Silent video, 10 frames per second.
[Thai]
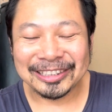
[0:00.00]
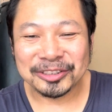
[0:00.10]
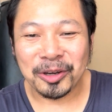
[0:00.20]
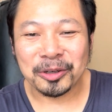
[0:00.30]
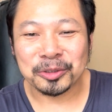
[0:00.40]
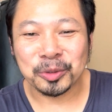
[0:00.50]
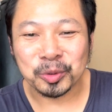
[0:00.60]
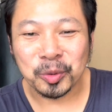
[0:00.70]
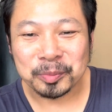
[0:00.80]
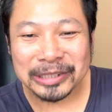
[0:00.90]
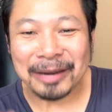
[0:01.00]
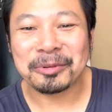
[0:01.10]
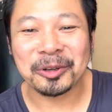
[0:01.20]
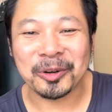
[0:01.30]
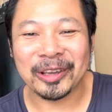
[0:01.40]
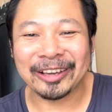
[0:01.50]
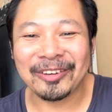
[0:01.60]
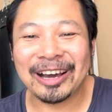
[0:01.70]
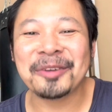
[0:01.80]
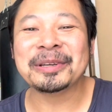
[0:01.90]
ช่อง YouTube ช่างคนคนเองก็
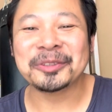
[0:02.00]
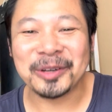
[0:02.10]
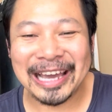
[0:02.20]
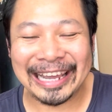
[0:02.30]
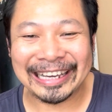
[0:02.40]
เข้าไปดูได้